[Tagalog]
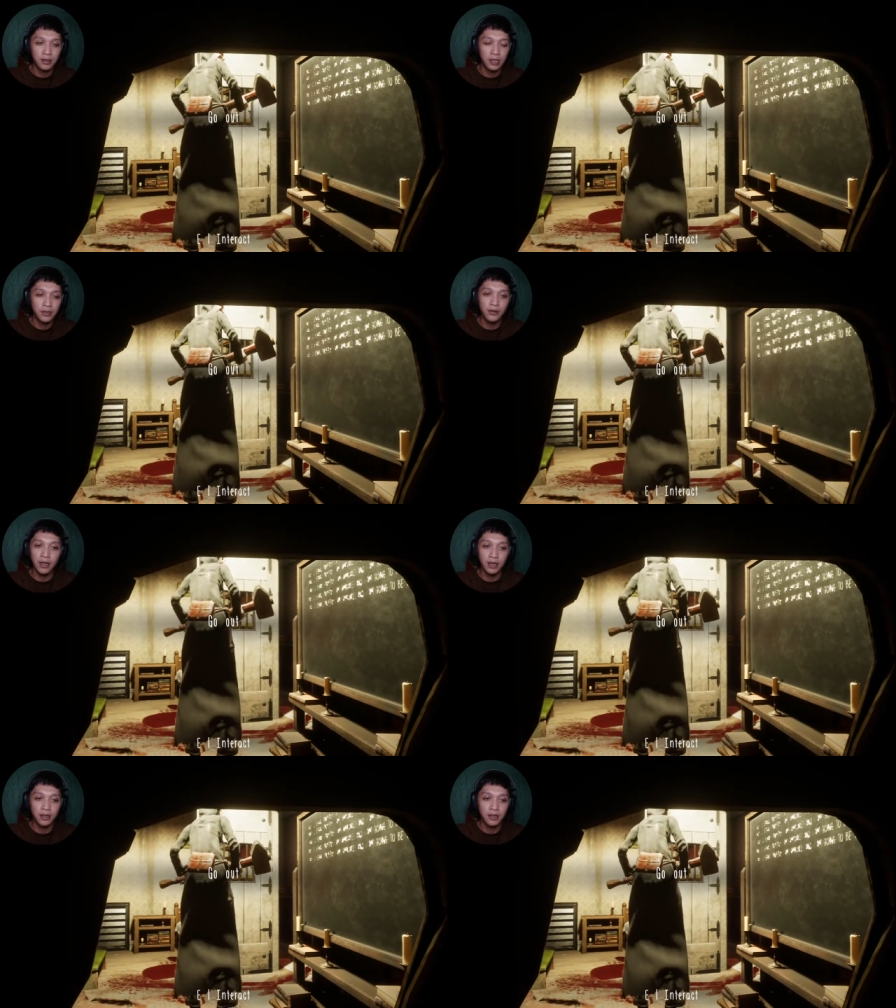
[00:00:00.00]
Ano na?
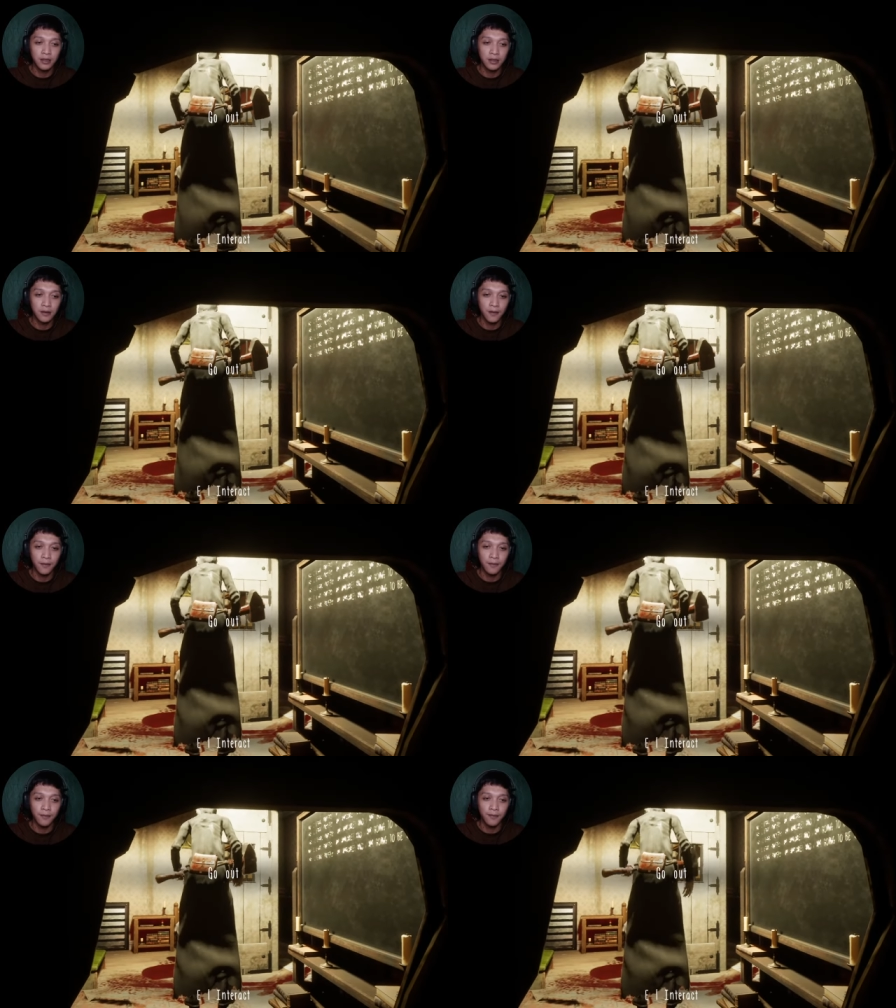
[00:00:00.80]

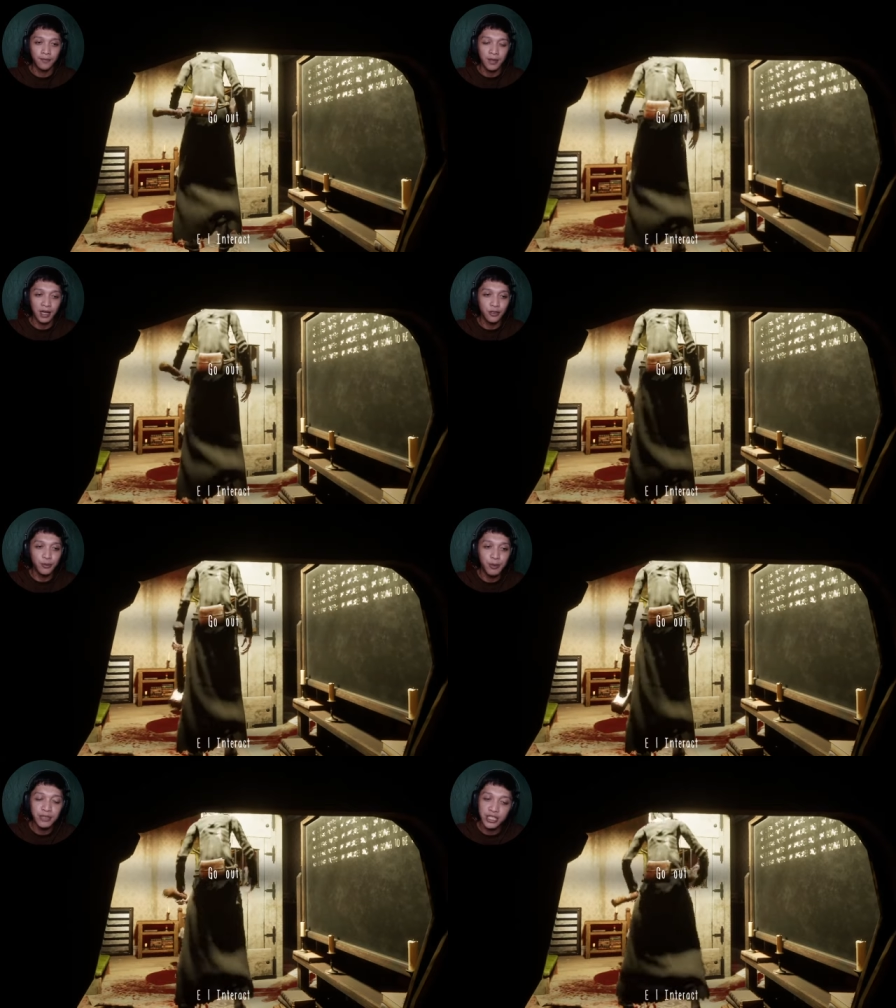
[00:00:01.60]
Kala ko
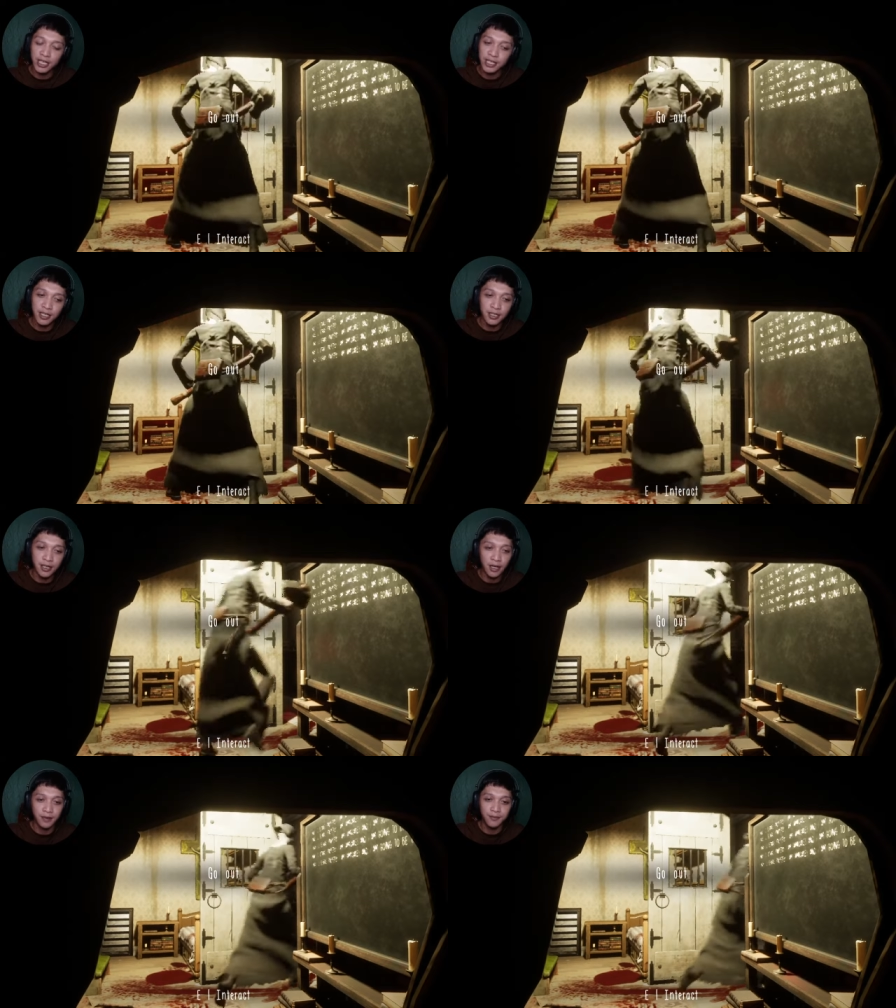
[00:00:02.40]
ba may sharingan
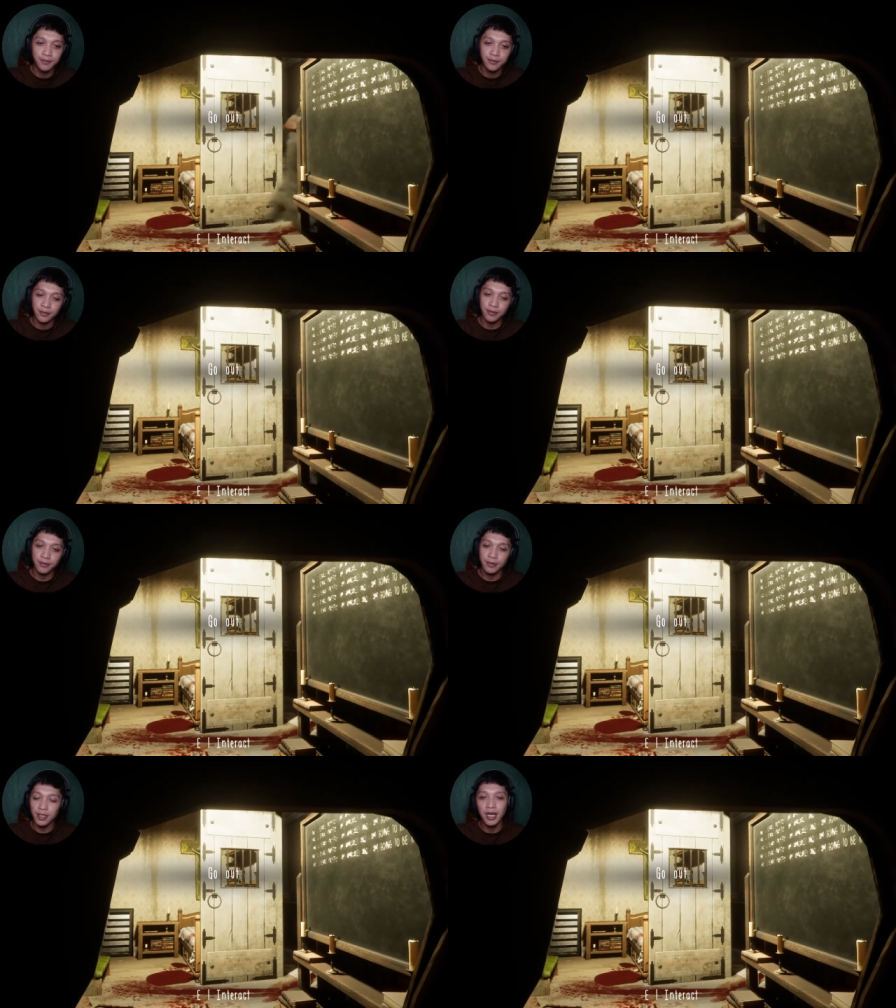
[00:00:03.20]
ka?
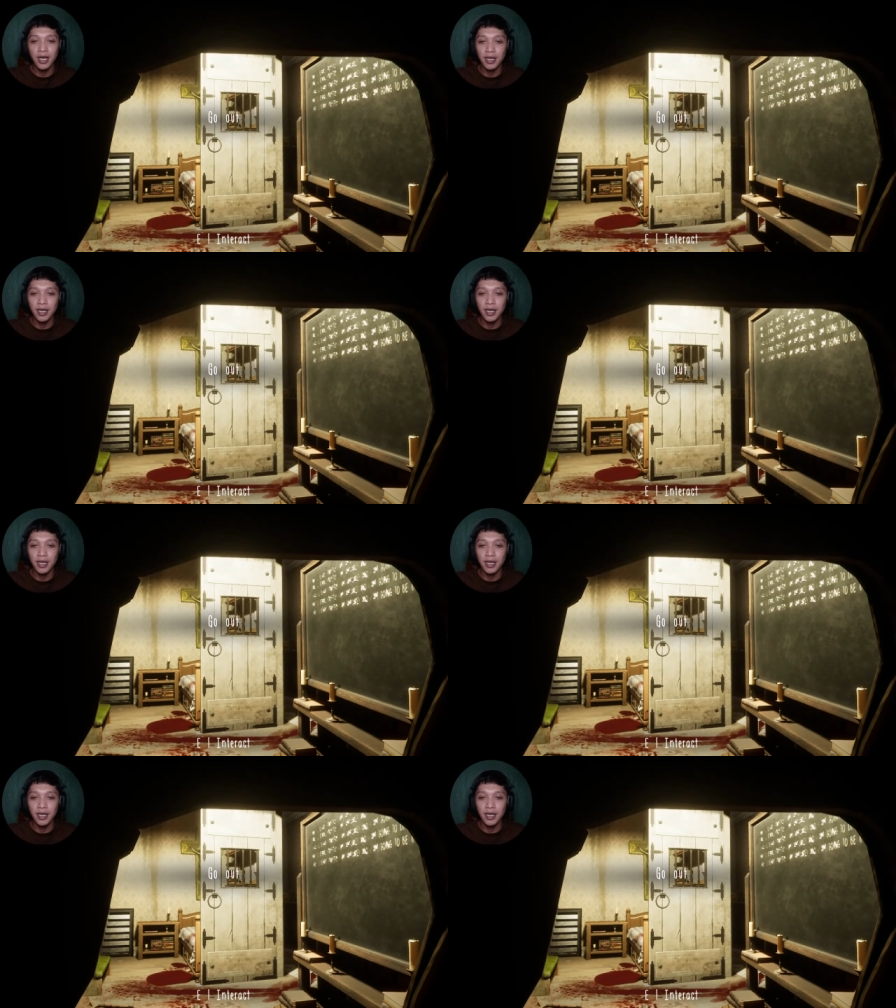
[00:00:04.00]
Ha?